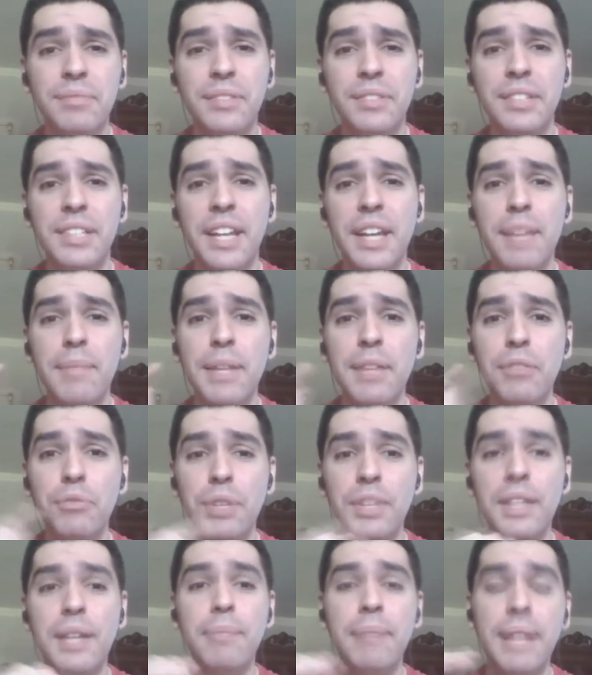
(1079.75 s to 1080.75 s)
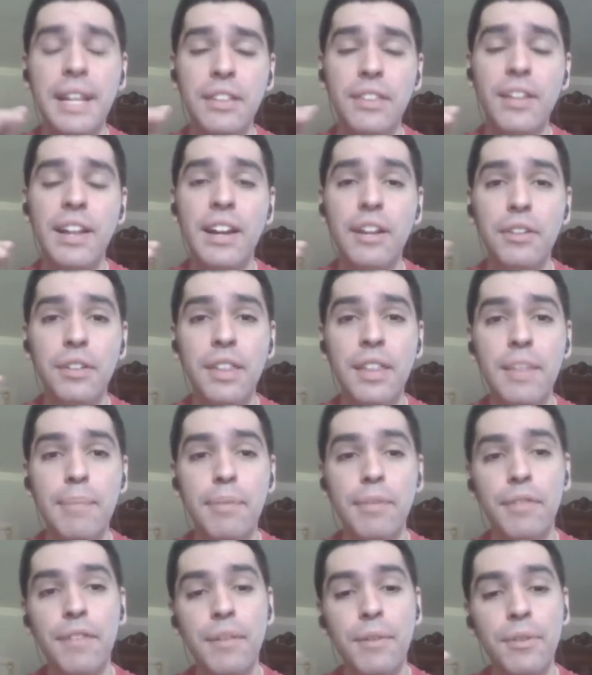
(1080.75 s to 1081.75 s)
Seguidme en Twitter para todas las noticias,
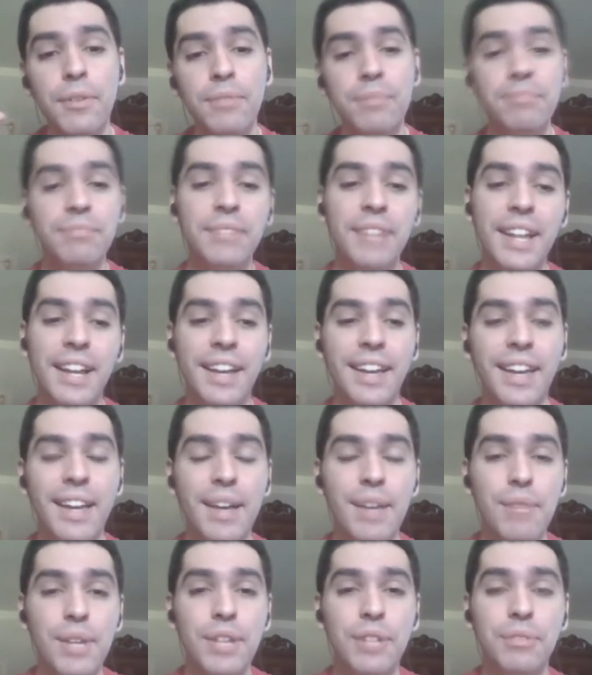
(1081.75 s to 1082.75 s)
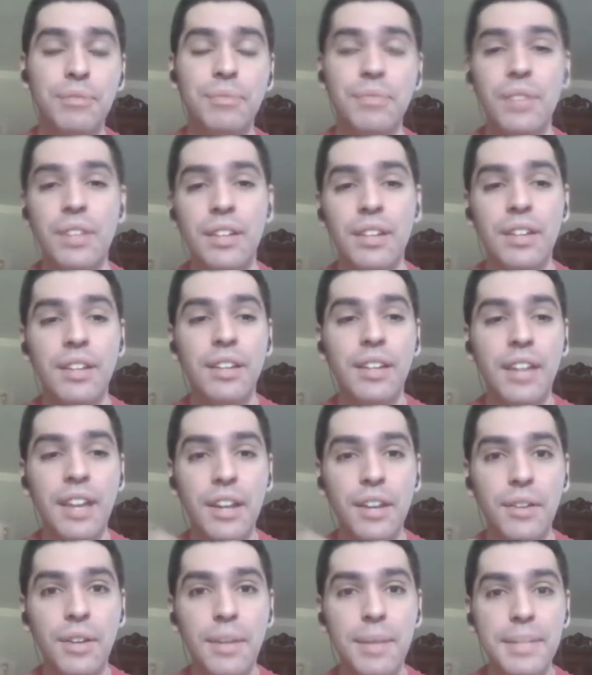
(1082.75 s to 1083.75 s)
por favor, ya que, bueno, quiero que